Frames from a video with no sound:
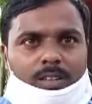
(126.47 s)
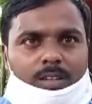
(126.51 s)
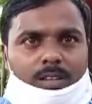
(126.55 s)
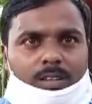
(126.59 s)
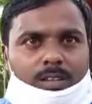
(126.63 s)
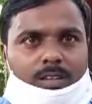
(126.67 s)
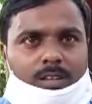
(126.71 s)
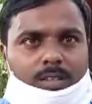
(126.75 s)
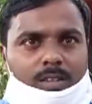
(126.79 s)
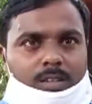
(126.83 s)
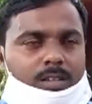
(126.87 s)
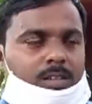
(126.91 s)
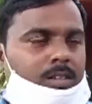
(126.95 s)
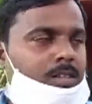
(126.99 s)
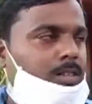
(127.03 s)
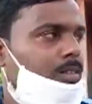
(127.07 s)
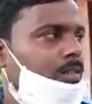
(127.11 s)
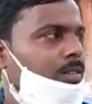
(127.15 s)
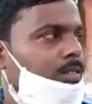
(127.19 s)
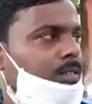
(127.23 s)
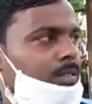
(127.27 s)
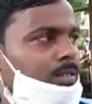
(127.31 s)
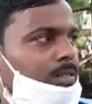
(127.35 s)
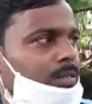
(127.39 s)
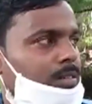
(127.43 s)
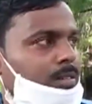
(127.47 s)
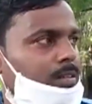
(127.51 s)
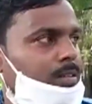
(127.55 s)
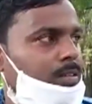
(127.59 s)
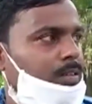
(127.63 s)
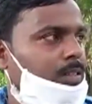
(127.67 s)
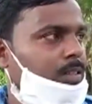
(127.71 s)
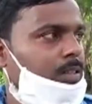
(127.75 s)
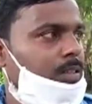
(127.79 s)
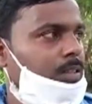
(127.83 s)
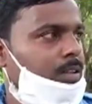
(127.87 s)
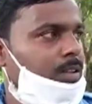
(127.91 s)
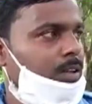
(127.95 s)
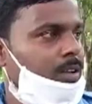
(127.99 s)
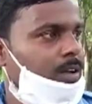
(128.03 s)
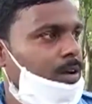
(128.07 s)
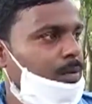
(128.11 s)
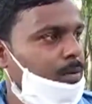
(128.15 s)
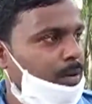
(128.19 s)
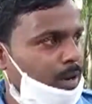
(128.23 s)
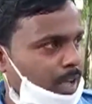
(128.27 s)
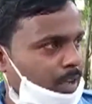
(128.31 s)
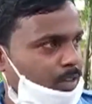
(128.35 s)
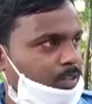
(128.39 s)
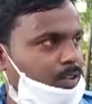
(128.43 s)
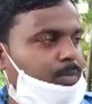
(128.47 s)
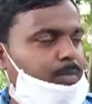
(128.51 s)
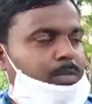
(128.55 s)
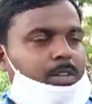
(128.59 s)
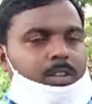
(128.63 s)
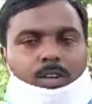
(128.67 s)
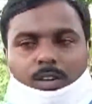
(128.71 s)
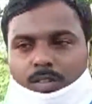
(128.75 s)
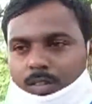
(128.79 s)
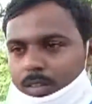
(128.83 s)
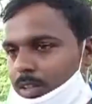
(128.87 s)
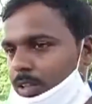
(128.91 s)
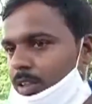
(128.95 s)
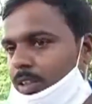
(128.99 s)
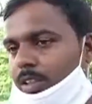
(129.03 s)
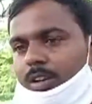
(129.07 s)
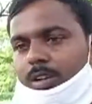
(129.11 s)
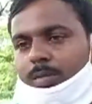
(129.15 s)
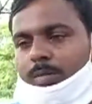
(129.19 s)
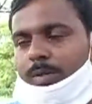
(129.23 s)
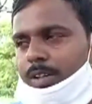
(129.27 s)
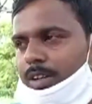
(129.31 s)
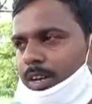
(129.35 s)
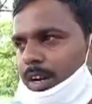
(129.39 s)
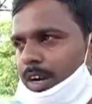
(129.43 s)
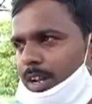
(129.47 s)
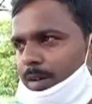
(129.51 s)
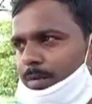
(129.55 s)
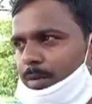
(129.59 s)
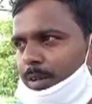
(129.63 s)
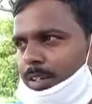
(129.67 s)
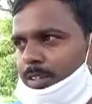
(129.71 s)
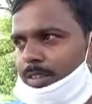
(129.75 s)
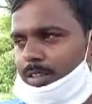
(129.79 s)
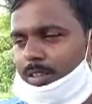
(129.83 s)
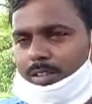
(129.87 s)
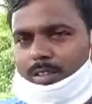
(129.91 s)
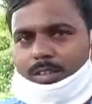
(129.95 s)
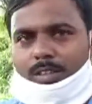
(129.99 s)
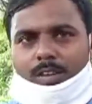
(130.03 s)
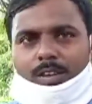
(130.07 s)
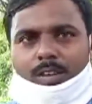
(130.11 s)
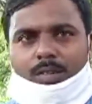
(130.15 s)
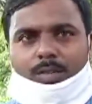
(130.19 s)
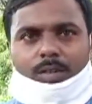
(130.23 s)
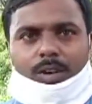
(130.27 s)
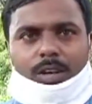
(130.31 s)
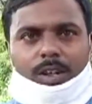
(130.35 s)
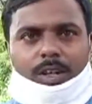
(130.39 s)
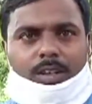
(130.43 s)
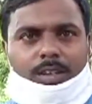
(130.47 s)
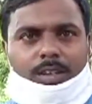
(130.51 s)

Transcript: আচ্ছা কদিন ধরে আমরা এক সপ্তাহ ধরে বীজ খারাপ হয়েছে সেদিন ধরে ডিউটি